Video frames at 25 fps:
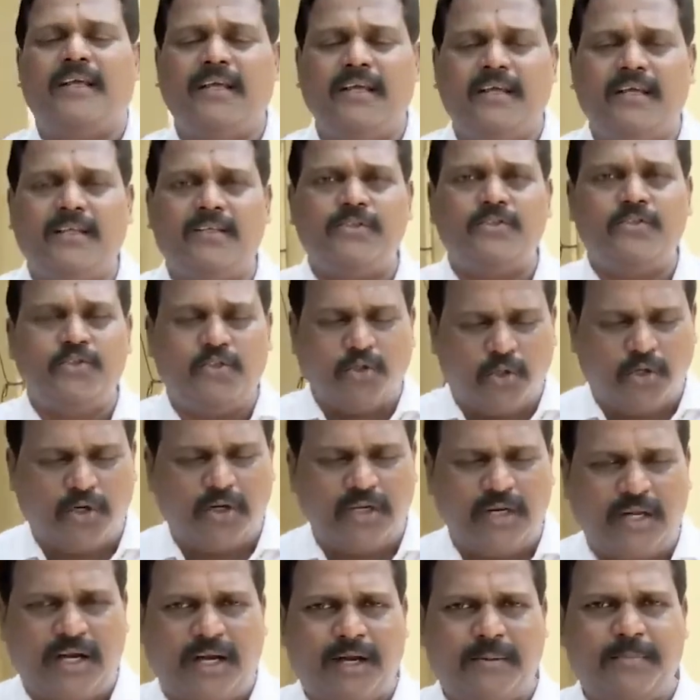నీ
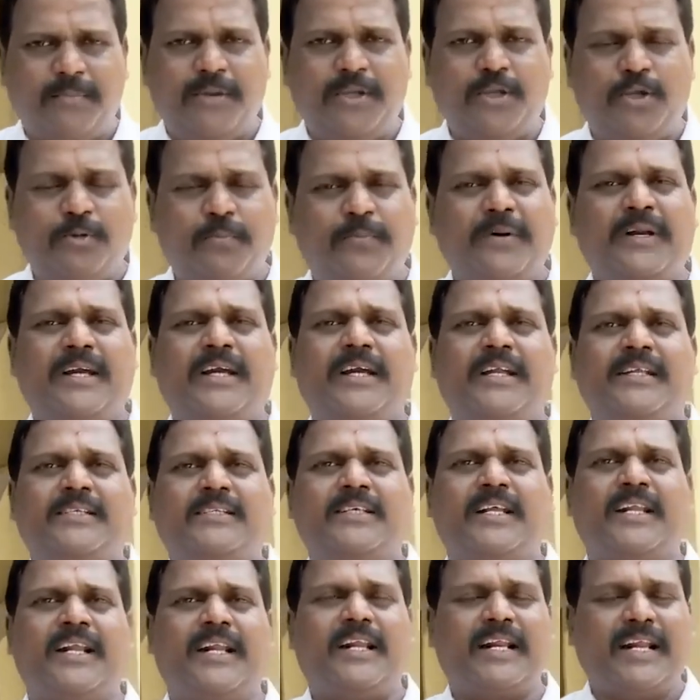జోకులు ఆపి ఇప్పటికైనా
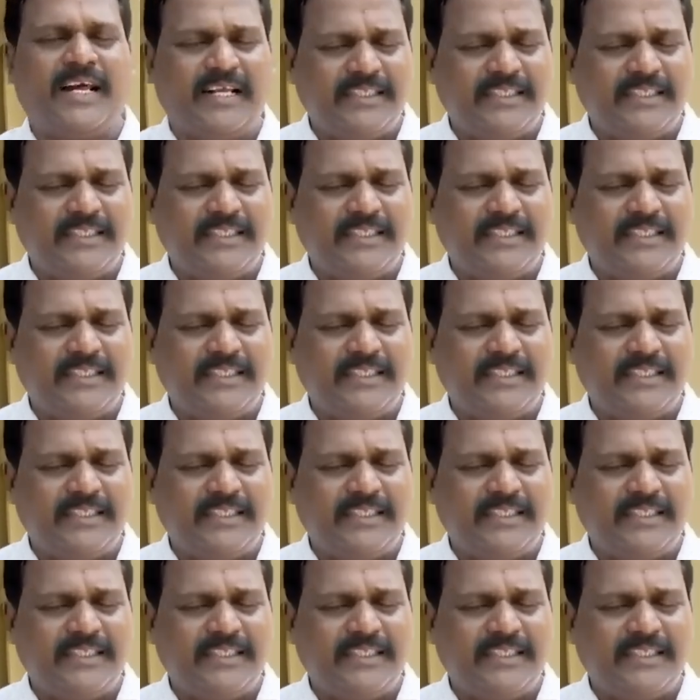సరే